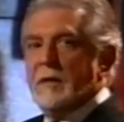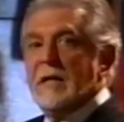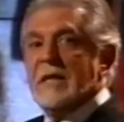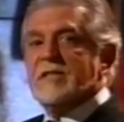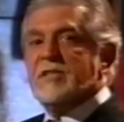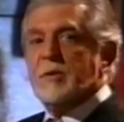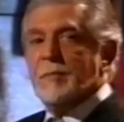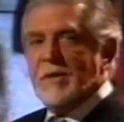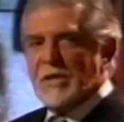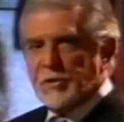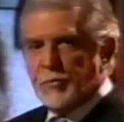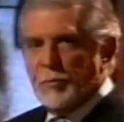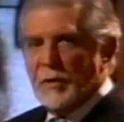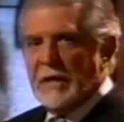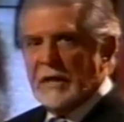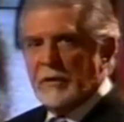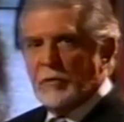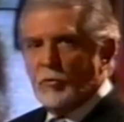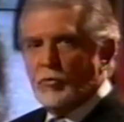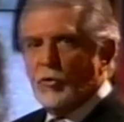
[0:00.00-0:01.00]
Nesse
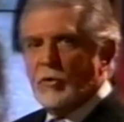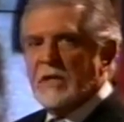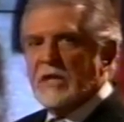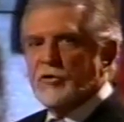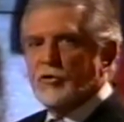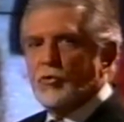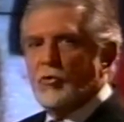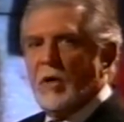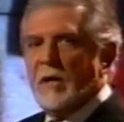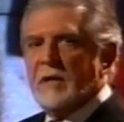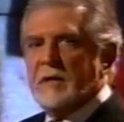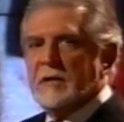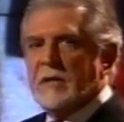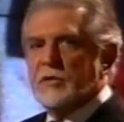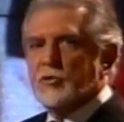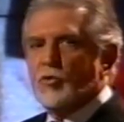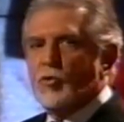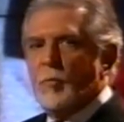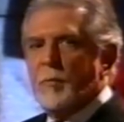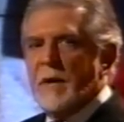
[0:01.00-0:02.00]
mesmo ano, toda a história
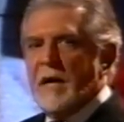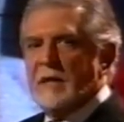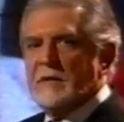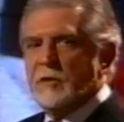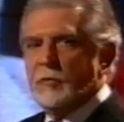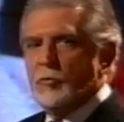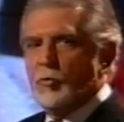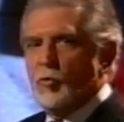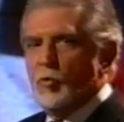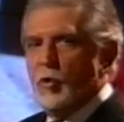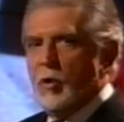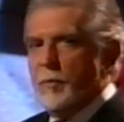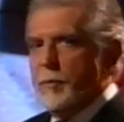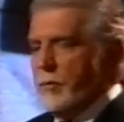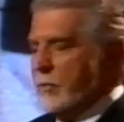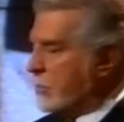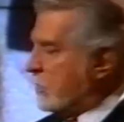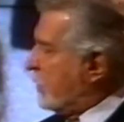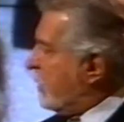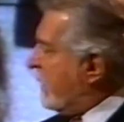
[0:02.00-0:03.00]
da descoberta do
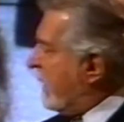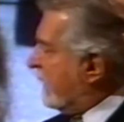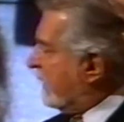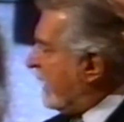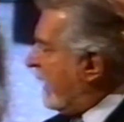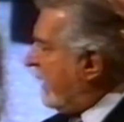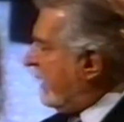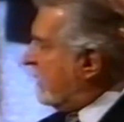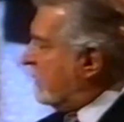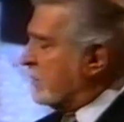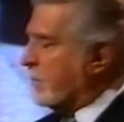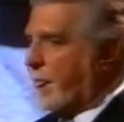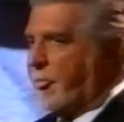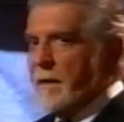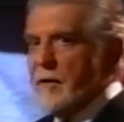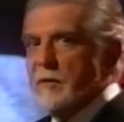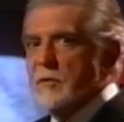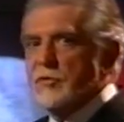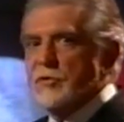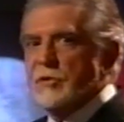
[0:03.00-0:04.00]
corpo de Mengele,
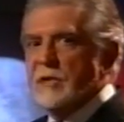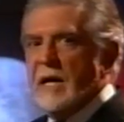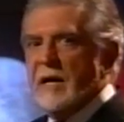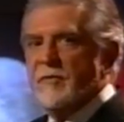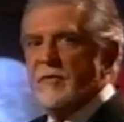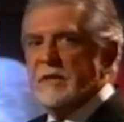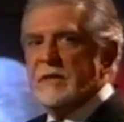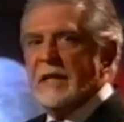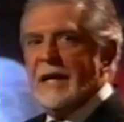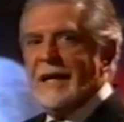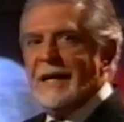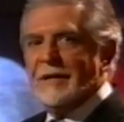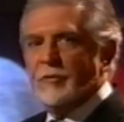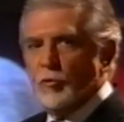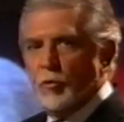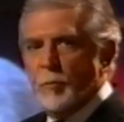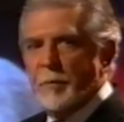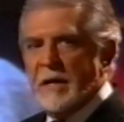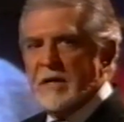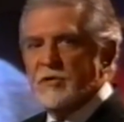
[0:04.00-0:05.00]
que estava
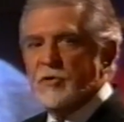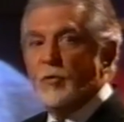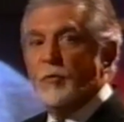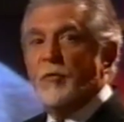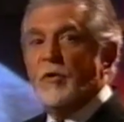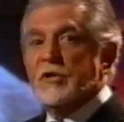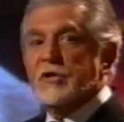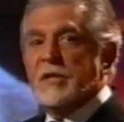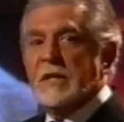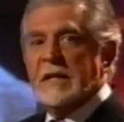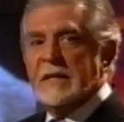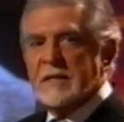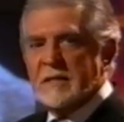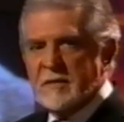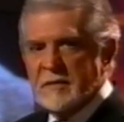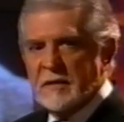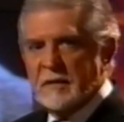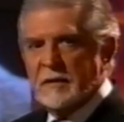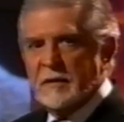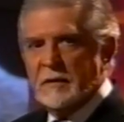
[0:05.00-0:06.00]
enterrado no Brasil, foi
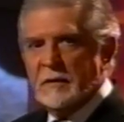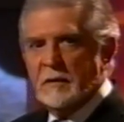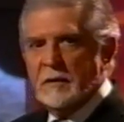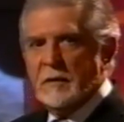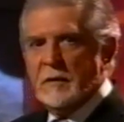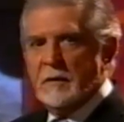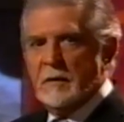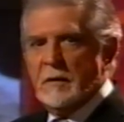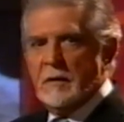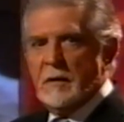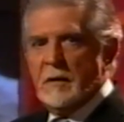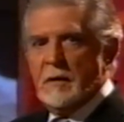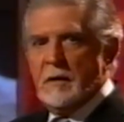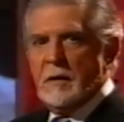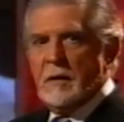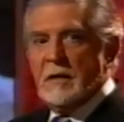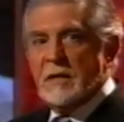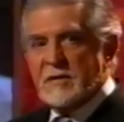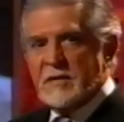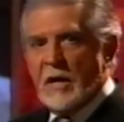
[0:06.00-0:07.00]
esclarecida.
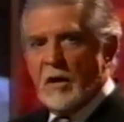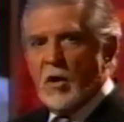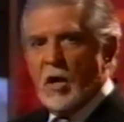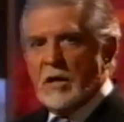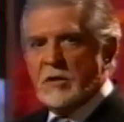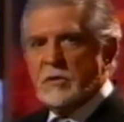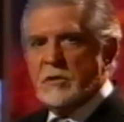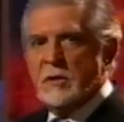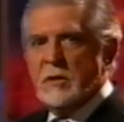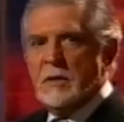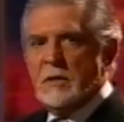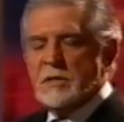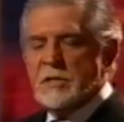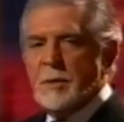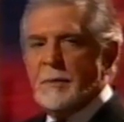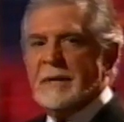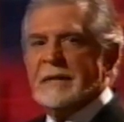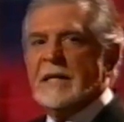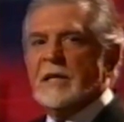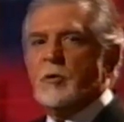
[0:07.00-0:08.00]
Lizelotti
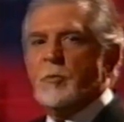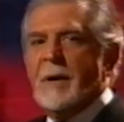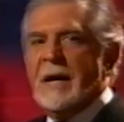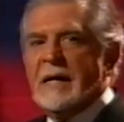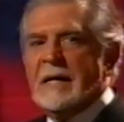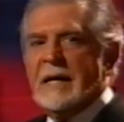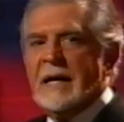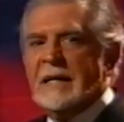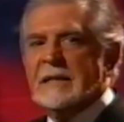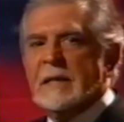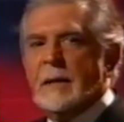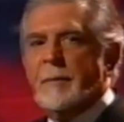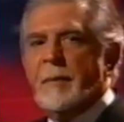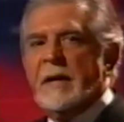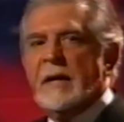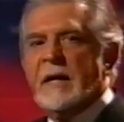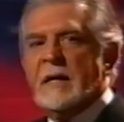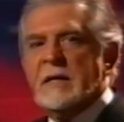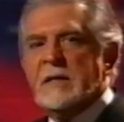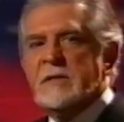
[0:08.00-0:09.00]
tinha mandado uma carta
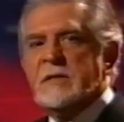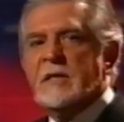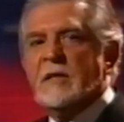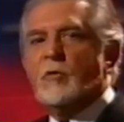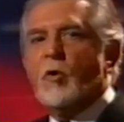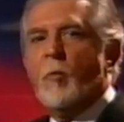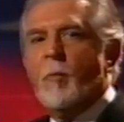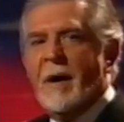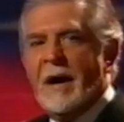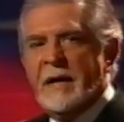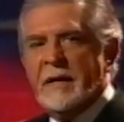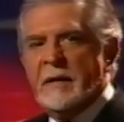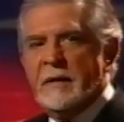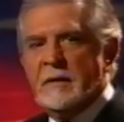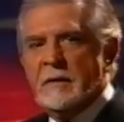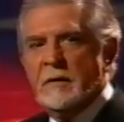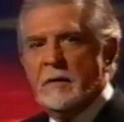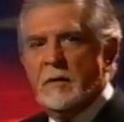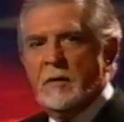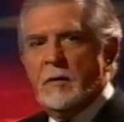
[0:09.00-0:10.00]
para Hans
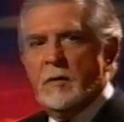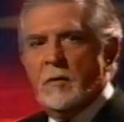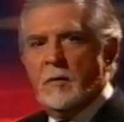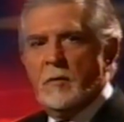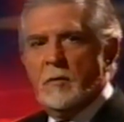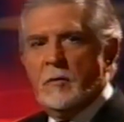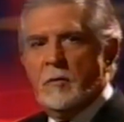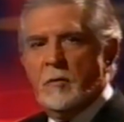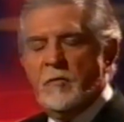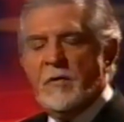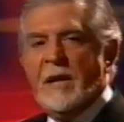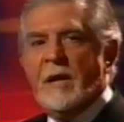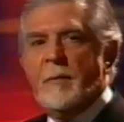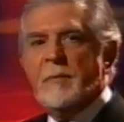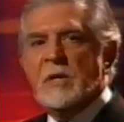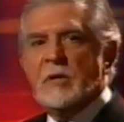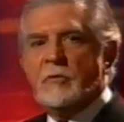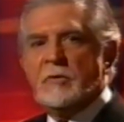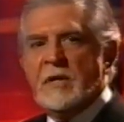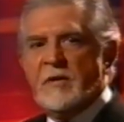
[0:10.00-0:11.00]
Sedelmayer, um velho
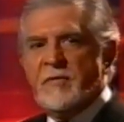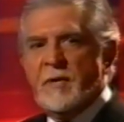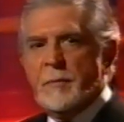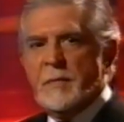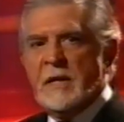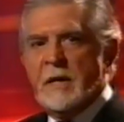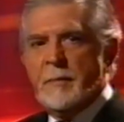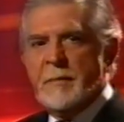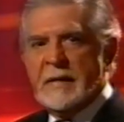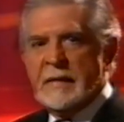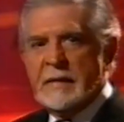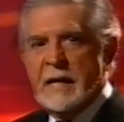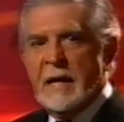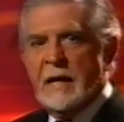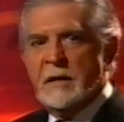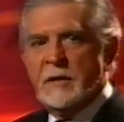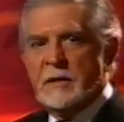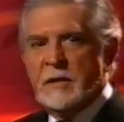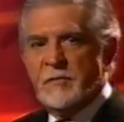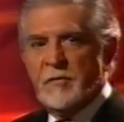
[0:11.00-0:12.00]
amigo da família
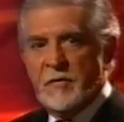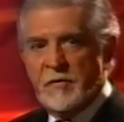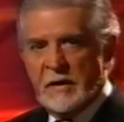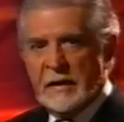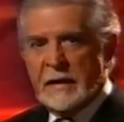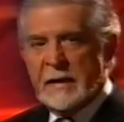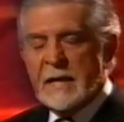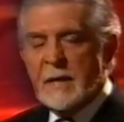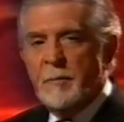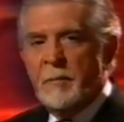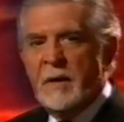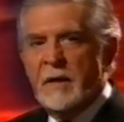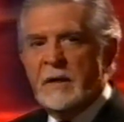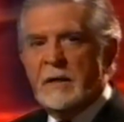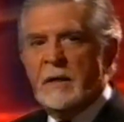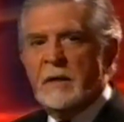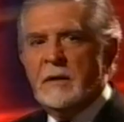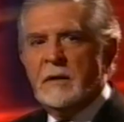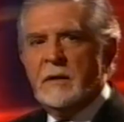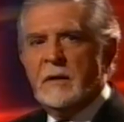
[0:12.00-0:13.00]
Mengele que vivia na
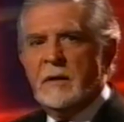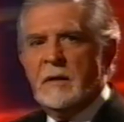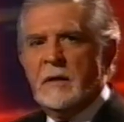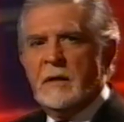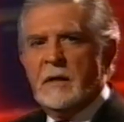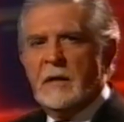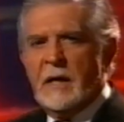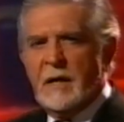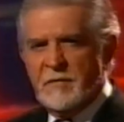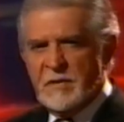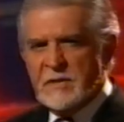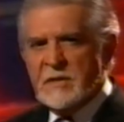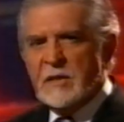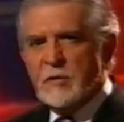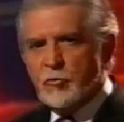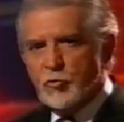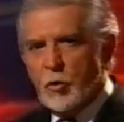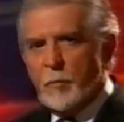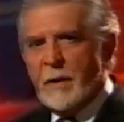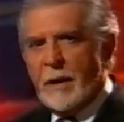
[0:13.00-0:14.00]
Alemanha,
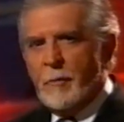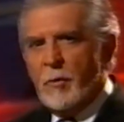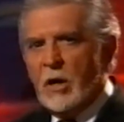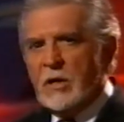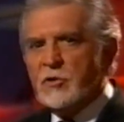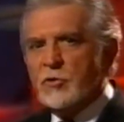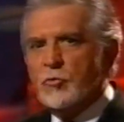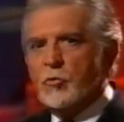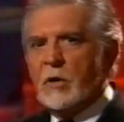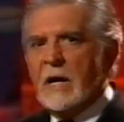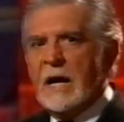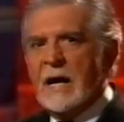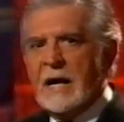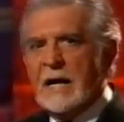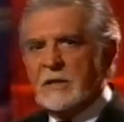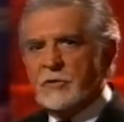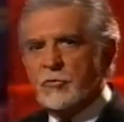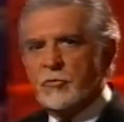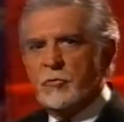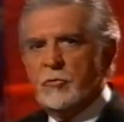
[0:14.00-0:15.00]
avisando sobre a morte do
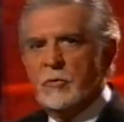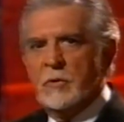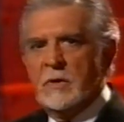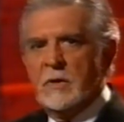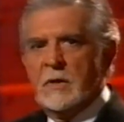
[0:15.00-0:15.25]
carrasco.